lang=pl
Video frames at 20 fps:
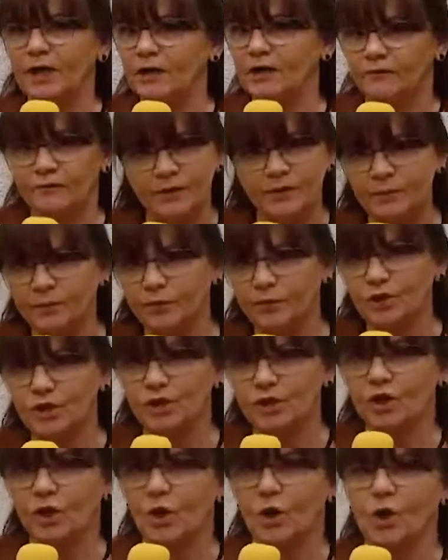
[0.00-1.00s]
wybór
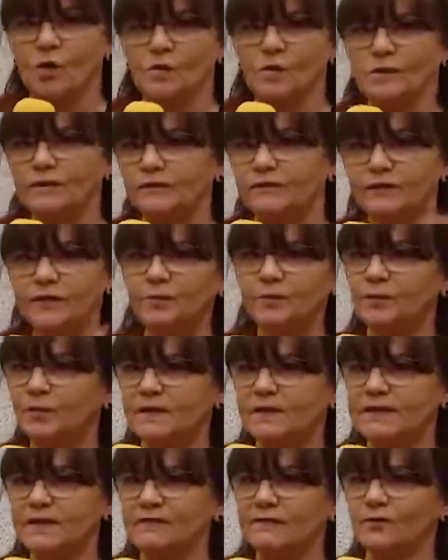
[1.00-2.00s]
szkoły, wybór
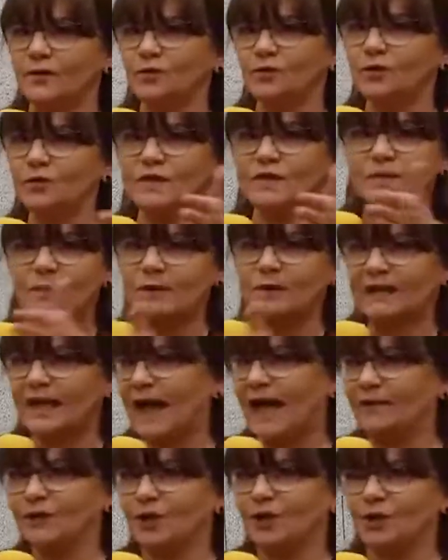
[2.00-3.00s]
zawodu,
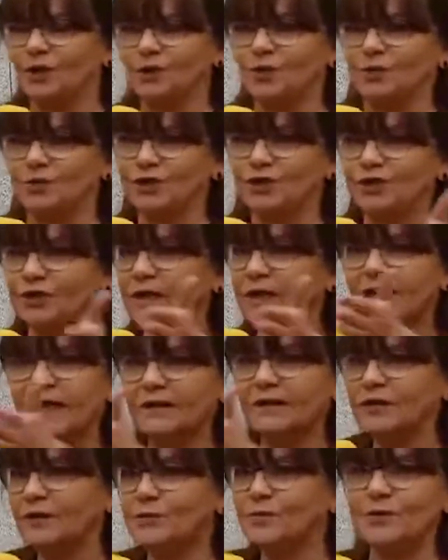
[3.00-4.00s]
spotkanych ludzi,
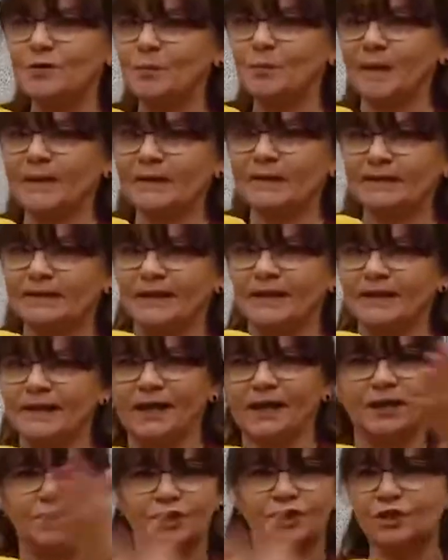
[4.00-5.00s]
wybór
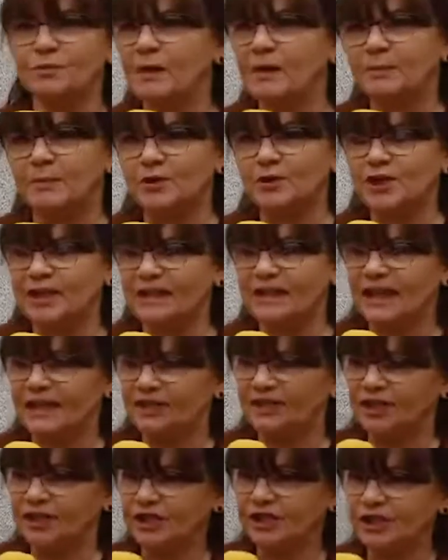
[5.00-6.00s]
partnera, liczbę
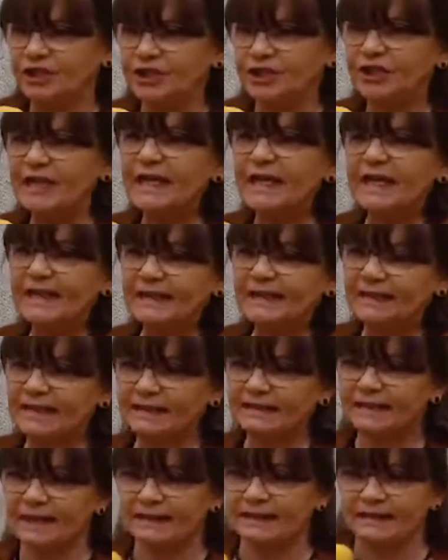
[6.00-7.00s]
posiadanych dzieci
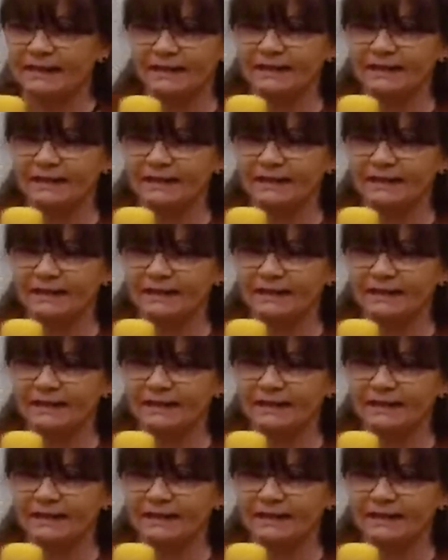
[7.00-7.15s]
itd. Tak itd.